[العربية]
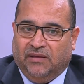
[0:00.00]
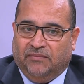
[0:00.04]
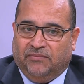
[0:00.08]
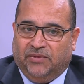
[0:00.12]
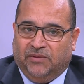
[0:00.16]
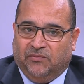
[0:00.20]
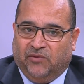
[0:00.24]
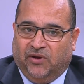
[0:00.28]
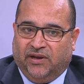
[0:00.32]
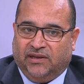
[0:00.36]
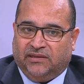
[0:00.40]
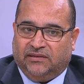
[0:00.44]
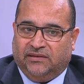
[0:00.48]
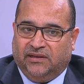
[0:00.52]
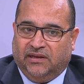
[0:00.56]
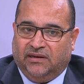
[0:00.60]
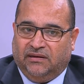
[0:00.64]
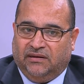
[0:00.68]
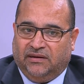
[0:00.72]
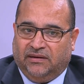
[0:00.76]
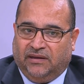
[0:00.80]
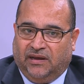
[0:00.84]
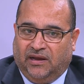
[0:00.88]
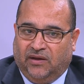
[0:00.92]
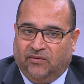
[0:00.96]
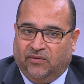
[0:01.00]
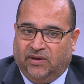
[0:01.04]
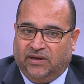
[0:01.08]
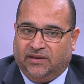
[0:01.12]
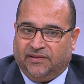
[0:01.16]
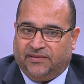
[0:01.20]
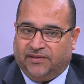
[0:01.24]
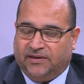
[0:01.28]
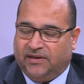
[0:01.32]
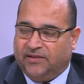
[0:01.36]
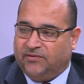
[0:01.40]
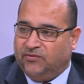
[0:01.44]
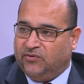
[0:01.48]
بمعدل حوالي
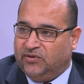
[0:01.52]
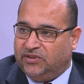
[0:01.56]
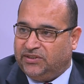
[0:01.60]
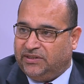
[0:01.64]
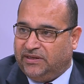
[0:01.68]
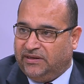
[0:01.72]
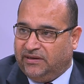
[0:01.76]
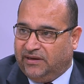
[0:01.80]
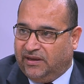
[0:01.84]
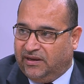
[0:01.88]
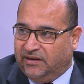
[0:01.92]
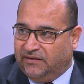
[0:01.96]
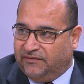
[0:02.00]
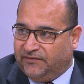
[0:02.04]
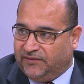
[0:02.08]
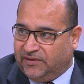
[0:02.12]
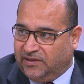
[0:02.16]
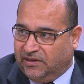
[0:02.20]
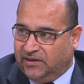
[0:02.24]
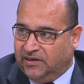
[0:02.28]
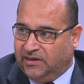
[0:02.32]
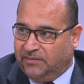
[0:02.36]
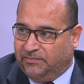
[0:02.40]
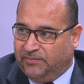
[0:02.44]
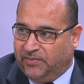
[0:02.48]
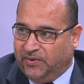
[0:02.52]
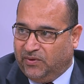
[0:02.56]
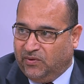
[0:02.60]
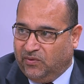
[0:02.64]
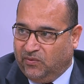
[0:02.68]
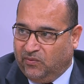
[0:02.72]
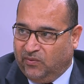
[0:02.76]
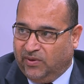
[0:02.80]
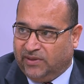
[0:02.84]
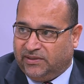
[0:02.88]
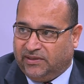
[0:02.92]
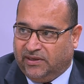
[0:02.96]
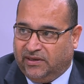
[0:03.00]
23 ألف طالب
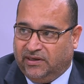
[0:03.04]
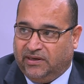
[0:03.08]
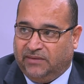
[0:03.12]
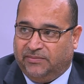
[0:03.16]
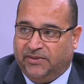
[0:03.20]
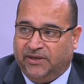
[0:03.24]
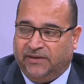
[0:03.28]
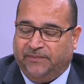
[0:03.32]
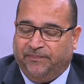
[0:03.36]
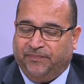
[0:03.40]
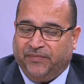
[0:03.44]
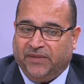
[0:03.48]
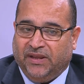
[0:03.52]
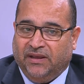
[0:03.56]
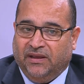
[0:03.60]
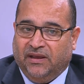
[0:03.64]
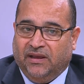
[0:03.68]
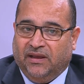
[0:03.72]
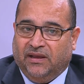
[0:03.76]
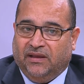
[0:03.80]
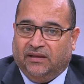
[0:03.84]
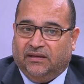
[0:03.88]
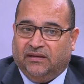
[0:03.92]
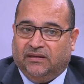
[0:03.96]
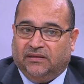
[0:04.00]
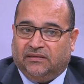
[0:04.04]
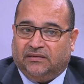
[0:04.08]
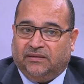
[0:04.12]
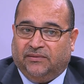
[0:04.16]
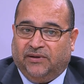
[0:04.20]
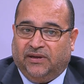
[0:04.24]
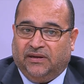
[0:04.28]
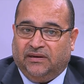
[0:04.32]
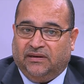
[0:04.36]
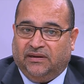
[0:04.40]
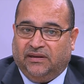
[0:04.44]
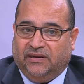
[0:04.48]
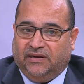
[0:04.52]
وطالبة
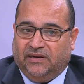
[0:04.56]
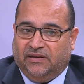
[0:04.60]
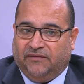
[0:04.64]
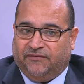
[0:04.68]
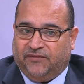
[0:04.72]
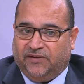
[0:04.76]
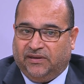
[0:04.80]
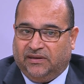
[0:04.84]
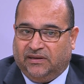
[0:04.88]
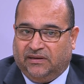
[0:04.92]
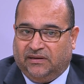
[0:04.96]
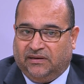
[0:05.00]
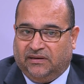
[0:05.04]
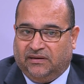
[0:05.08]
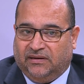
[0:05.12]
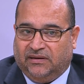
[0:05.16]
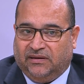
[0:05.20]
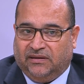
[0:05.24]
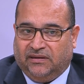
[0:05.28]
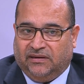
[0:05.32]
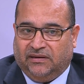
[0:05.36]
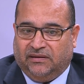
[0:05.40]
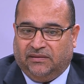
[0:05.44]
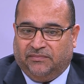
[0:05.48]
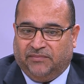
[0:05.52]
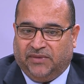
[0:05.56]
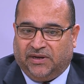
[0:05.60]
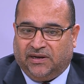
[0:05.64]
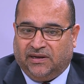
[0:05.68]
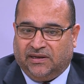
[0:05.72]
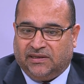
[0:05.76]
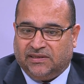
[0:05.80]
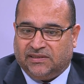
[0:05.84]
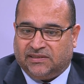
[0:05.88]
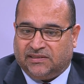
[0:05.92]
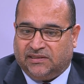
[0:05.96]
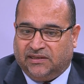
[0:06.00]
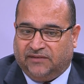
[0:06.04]
طبعا إحنا في
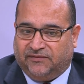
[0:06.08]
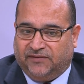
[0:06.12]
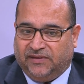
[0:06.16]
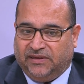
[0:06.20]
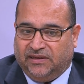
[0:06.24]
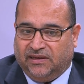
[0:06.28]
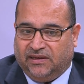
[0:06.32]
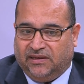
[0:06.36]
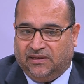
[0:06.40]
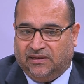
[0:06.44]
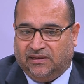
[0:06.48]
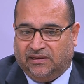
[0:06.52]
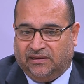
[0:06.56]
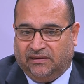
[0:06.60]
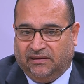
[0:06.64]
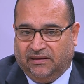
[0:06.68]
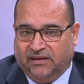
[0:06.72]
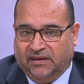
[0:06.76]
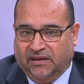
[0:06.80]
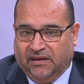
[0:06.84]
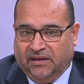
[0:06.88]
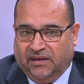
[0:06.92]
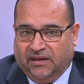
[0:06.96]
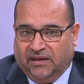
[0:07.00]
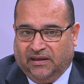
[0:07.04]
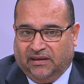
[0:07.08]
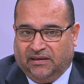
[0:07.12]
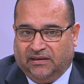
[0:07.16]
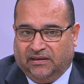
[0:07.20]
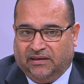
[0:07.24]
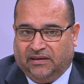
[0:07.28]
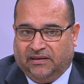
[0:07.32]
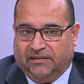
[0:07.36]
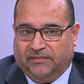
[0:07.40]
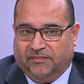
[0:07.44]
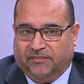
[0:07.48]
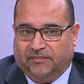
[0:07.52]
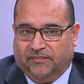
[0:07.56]
المراكز الصيفية هي
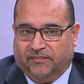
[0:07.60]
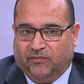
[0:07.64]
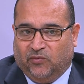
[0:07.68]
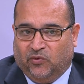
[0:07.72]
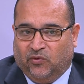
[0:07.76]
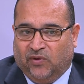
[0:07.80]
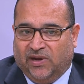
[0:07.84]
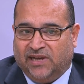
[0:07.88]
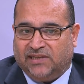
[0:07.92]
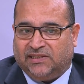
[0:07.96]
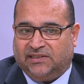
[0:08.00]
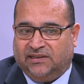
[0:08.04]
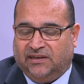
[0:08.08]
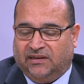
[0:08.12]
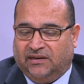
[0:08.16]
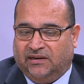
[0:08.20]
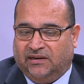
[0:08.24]
موازيه